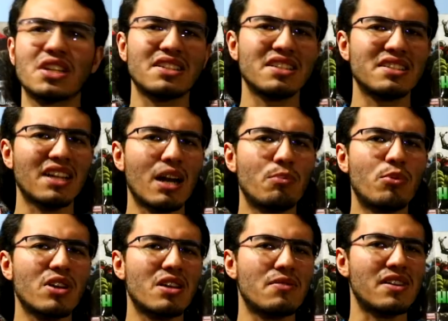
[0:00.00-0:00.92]
sé si será
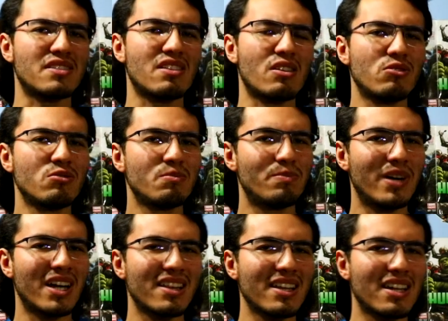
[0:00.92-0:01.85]
porque faltaron un
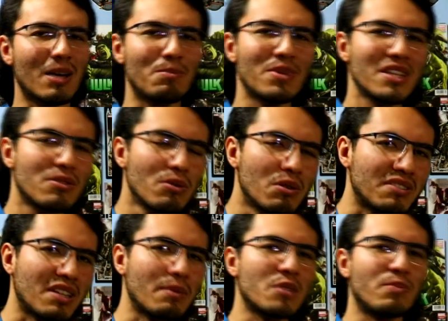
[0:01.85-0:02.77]
par de capítulos
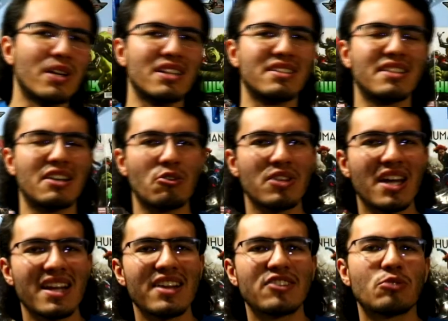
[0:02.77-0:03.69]
tal vez para
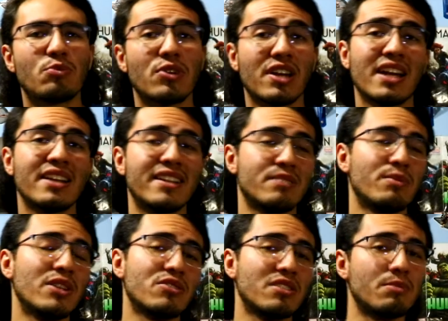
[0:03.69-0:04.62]
desarrollarlas o porque eran las
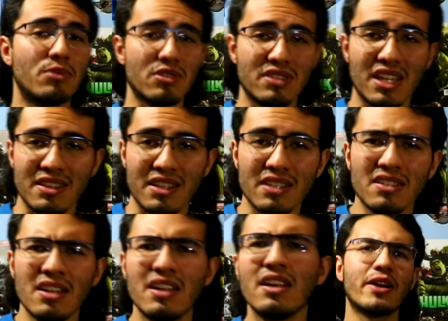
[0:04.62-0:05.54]
menos
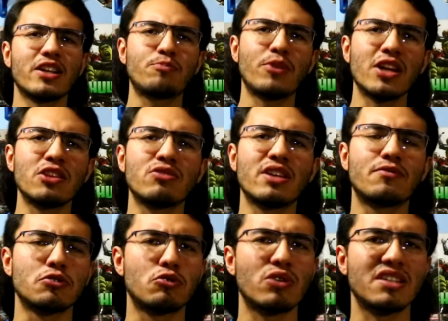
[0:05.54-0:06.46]
importantes, pero esperen una
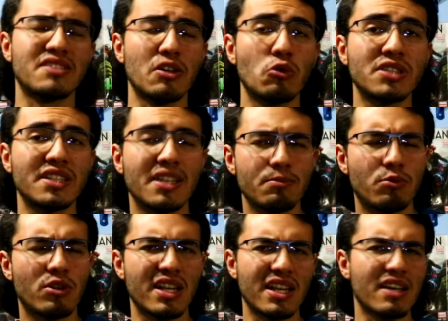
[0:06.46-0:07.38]
futura segunda
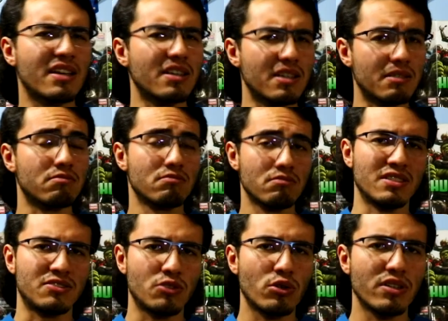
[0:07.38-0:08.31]
temporada que
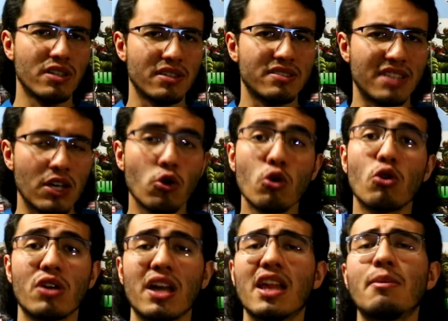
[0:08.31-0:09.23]
estoy
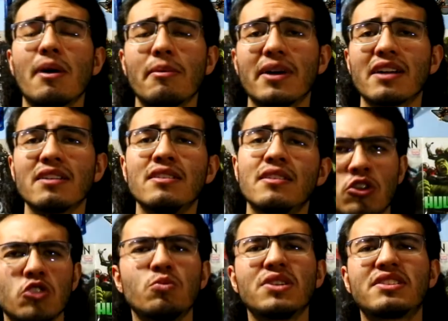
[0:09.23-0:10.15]
seguro que la va a ver,
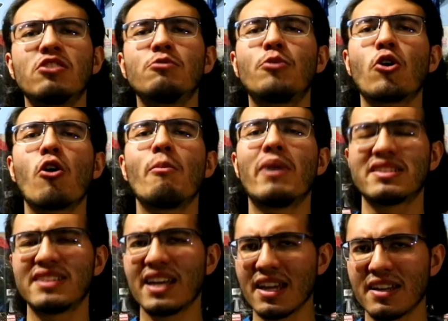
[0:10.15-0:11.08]
nos muestren un poco
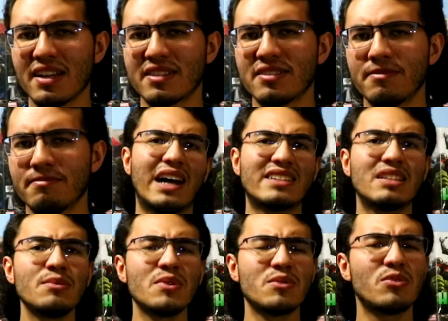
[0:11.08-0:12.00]
más de ellas.
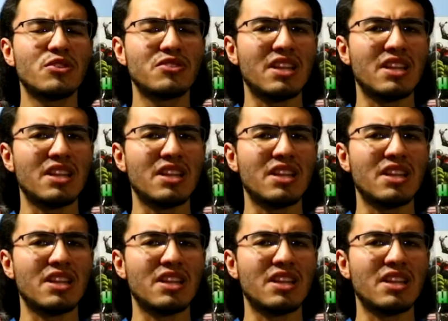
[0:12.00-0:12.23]
Asimismo